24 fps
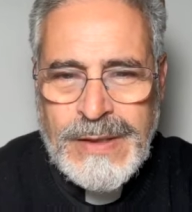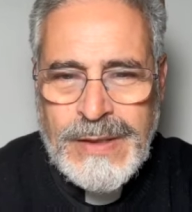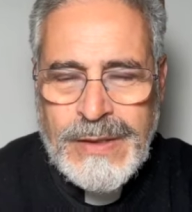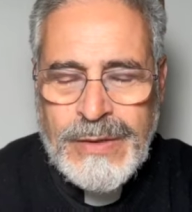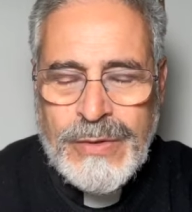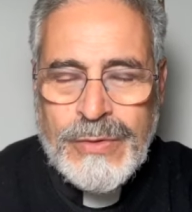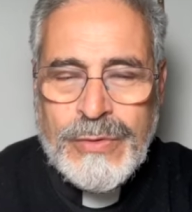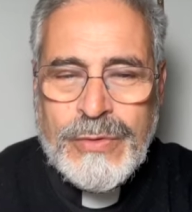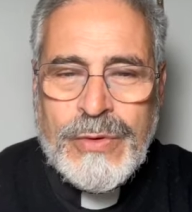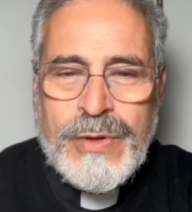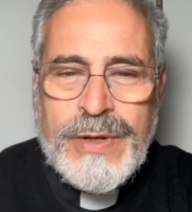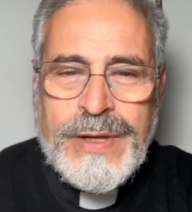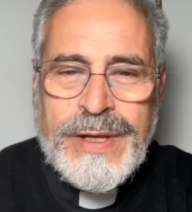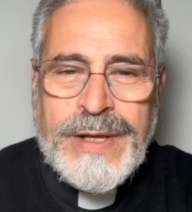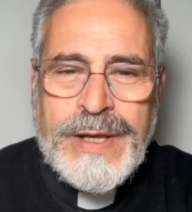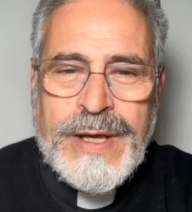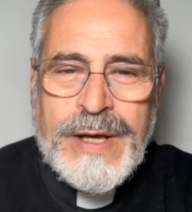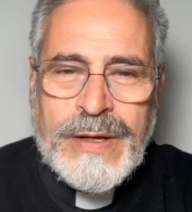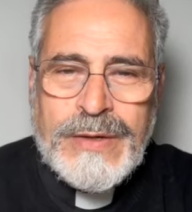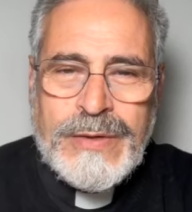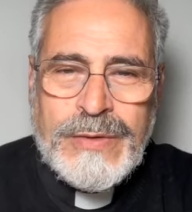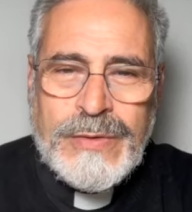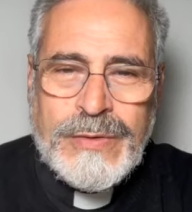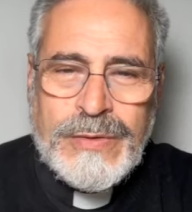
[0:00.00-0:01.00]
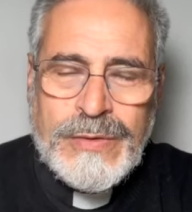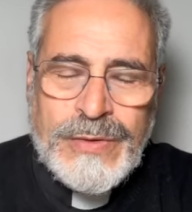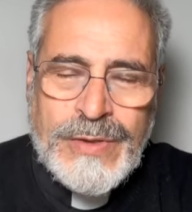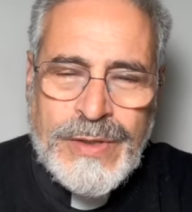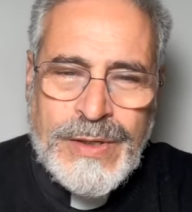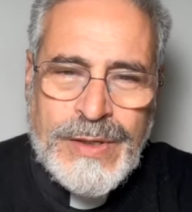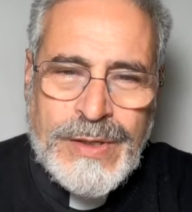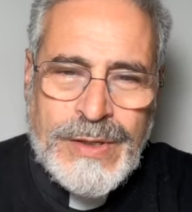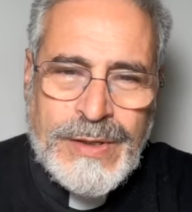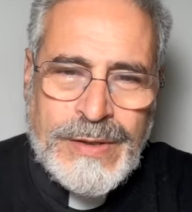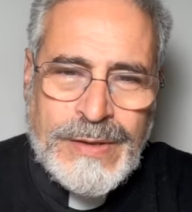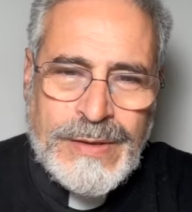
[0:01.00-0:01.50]
lo collega con
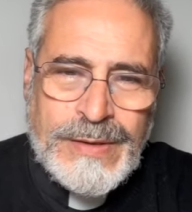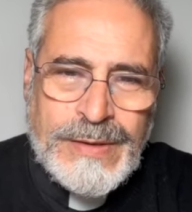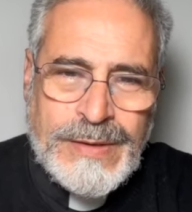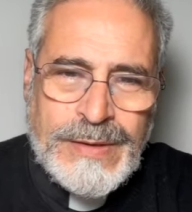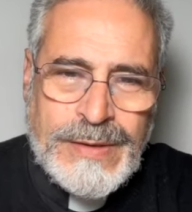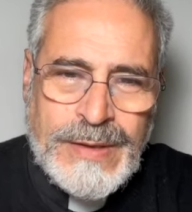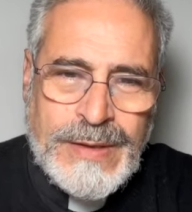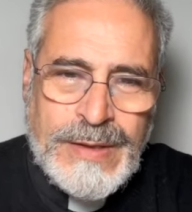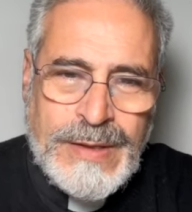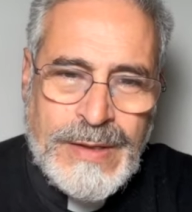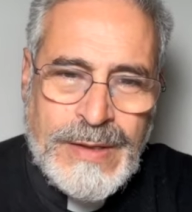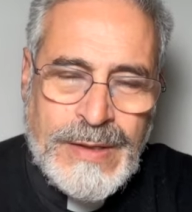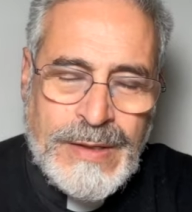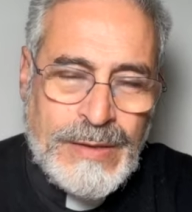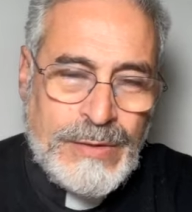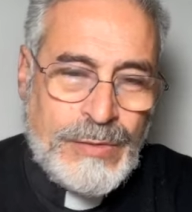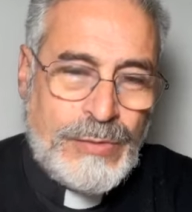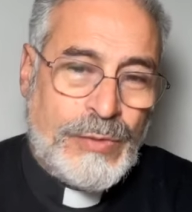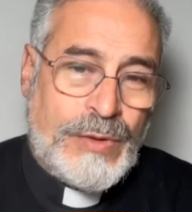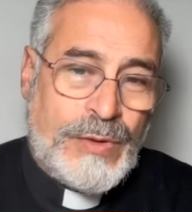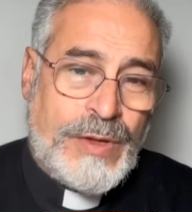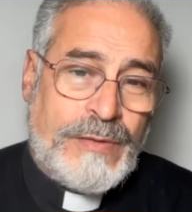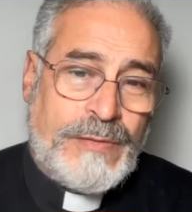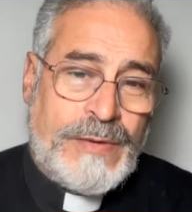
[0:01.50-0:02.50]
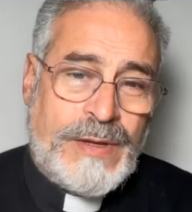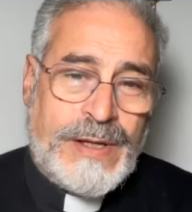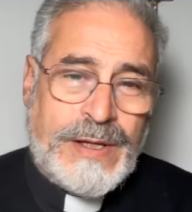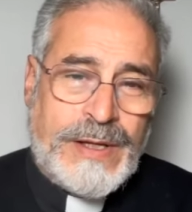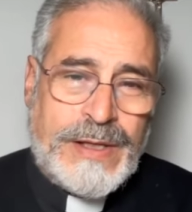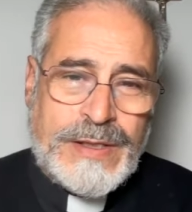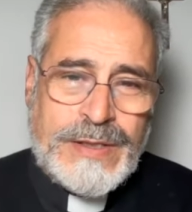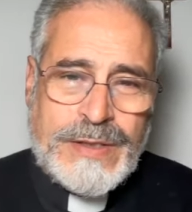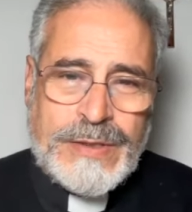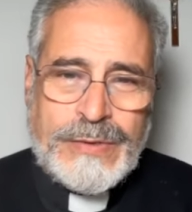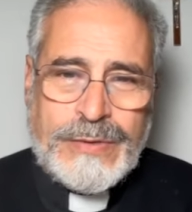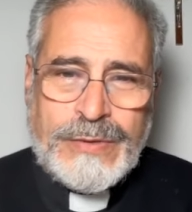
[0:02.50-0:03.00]
eh, tutte quelle che
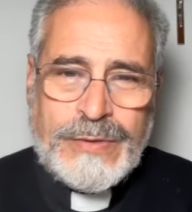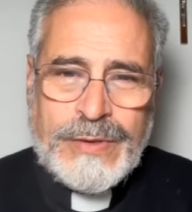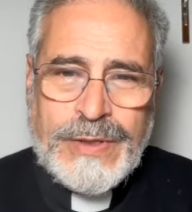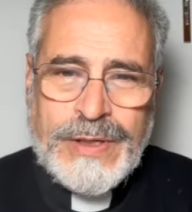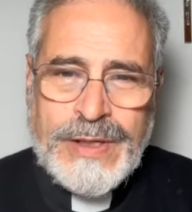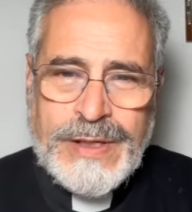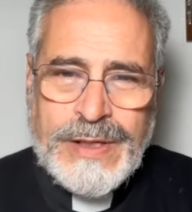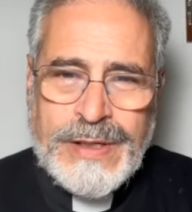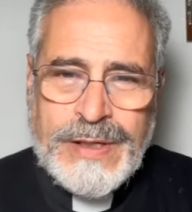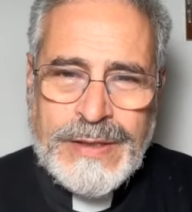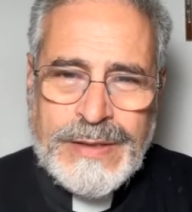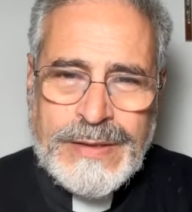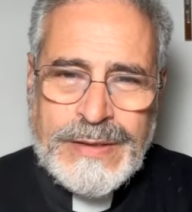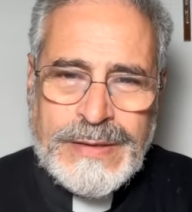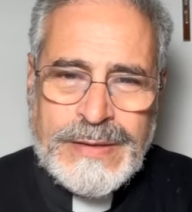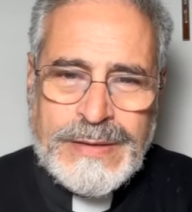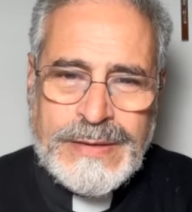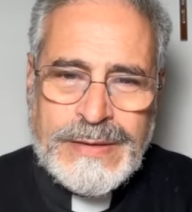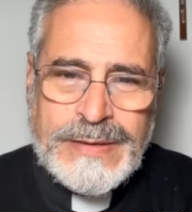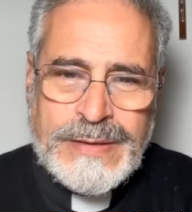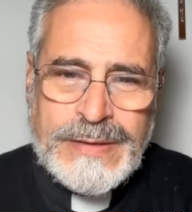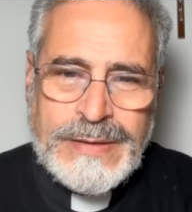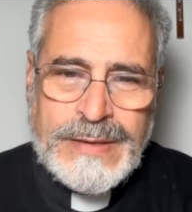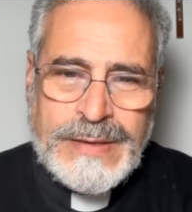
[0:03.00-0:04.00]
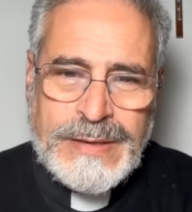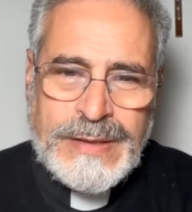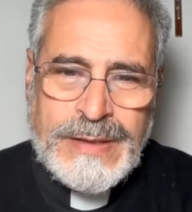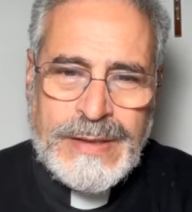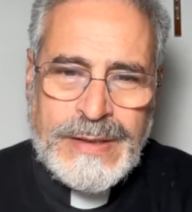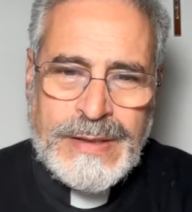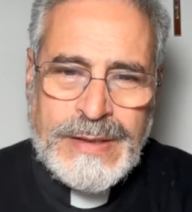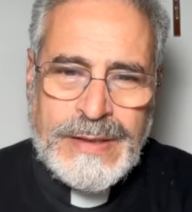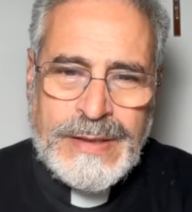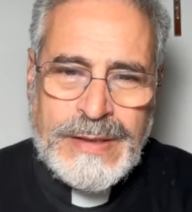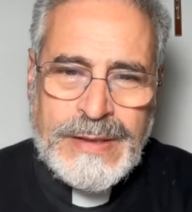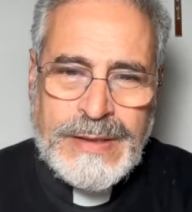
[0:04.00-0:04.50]
sono le,
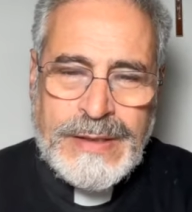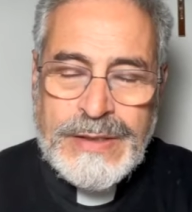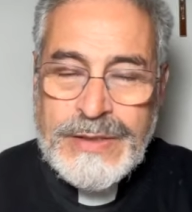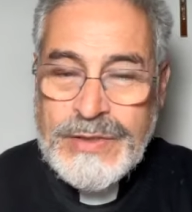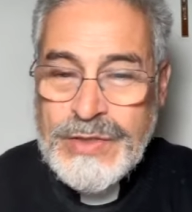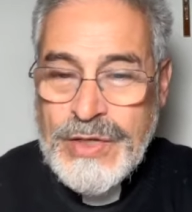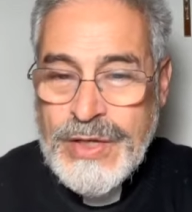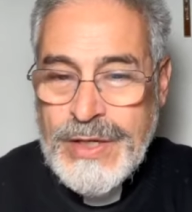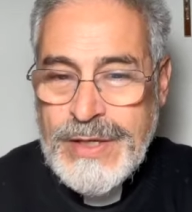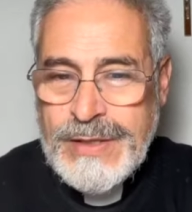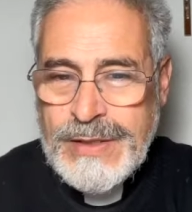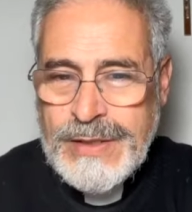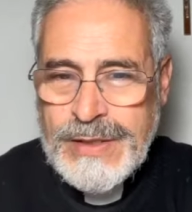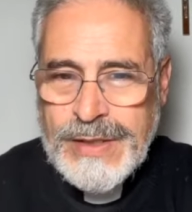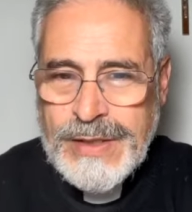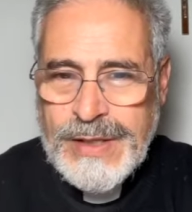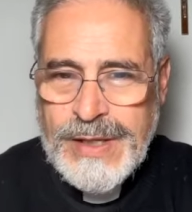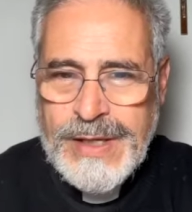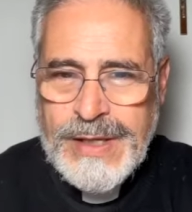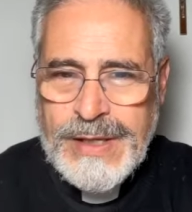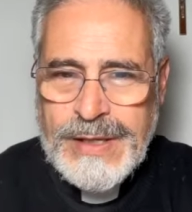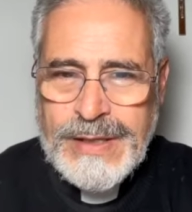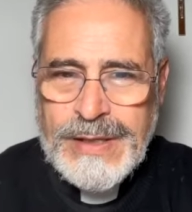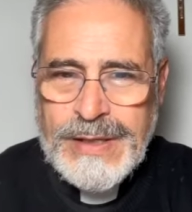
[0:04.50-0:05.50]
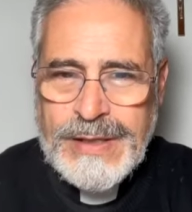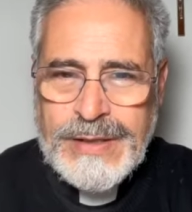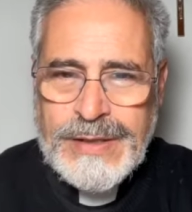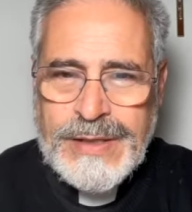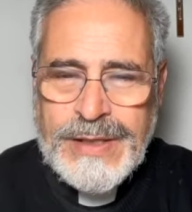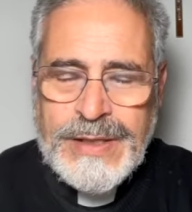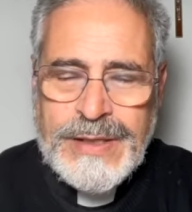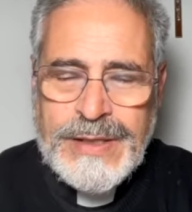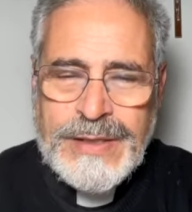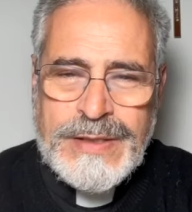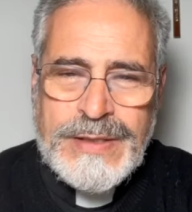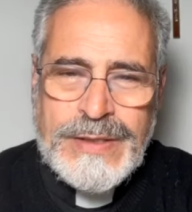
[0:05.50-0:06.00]
i centri e le
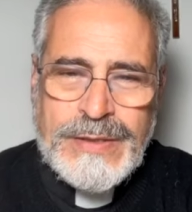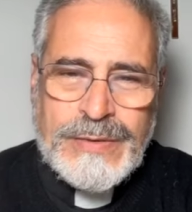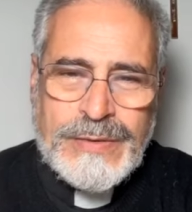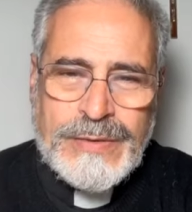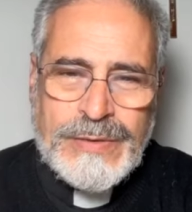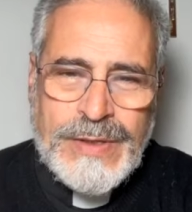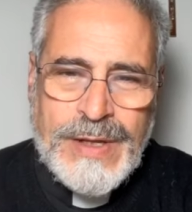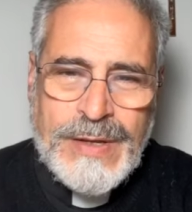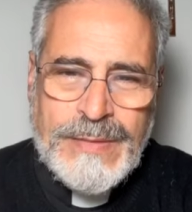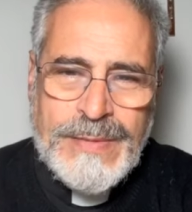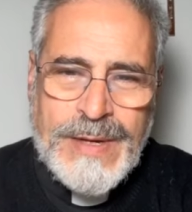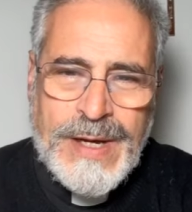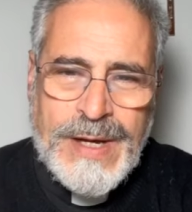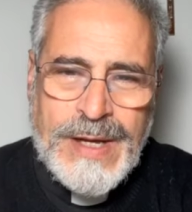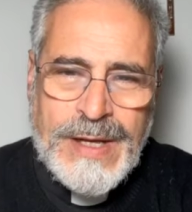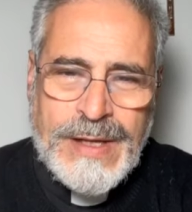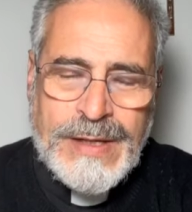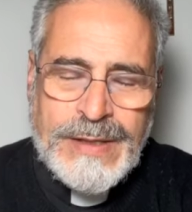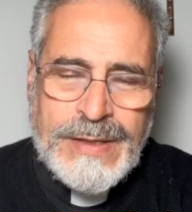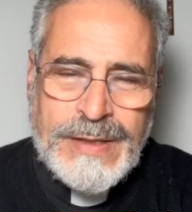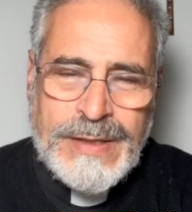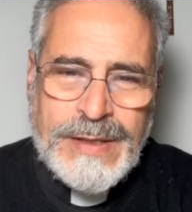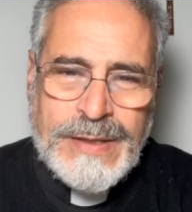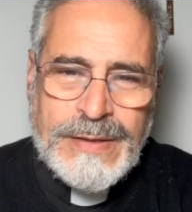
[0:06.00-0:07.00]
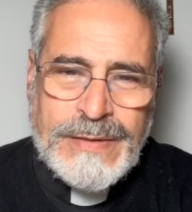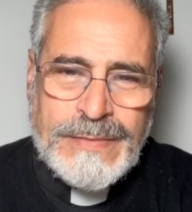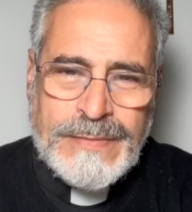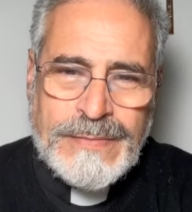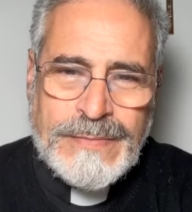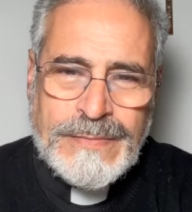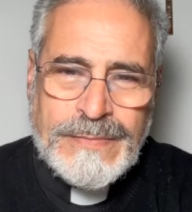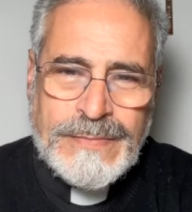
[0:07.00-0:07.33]
tradizioni ebraiche.